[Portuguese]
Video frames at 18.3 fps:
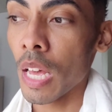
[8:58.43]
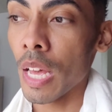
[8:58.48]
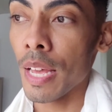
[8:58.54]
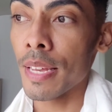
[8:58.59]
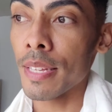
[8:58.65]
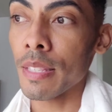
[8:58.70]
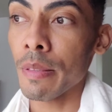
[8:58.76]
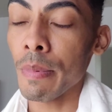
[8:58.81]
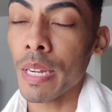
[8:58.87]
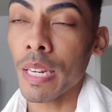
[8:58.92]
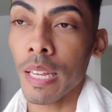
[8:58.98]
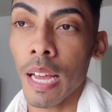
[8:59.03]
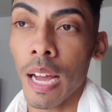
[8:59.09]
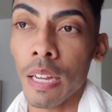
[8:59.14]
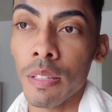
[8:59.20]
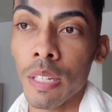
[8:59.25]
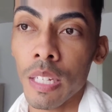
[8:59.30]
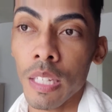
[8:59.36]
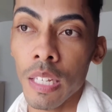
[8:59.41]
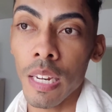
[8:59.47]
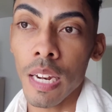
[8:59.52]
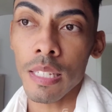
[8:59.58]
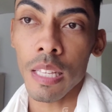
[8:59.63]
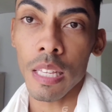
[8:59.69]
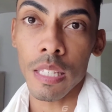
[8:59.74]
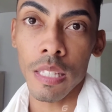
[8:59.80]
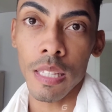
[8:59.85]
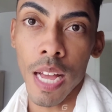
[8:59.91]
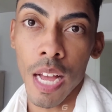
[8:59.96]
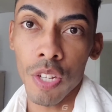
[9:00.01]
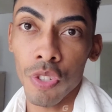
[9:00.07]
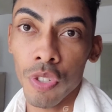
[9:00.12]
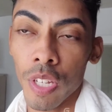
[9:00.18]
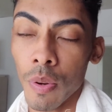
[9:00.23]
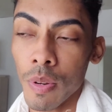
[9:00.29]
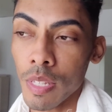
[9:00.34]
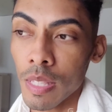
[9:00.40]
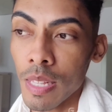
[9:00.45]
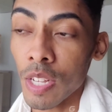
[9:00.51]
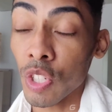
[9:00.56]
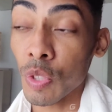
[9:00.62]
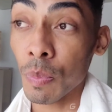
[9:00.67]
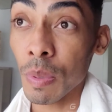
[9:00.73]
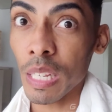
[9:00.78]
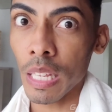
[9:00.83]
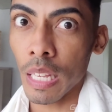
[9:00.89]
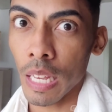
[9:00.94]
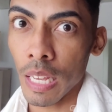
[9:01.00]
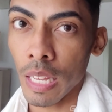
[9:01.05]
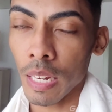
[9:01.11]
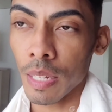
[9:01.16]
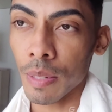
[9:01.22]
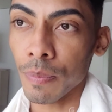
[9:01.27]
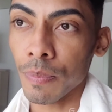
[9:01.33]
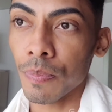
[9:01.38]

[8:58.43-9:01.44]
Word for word: esse mercado aqui nessa cidade, que é uma cidade pequena,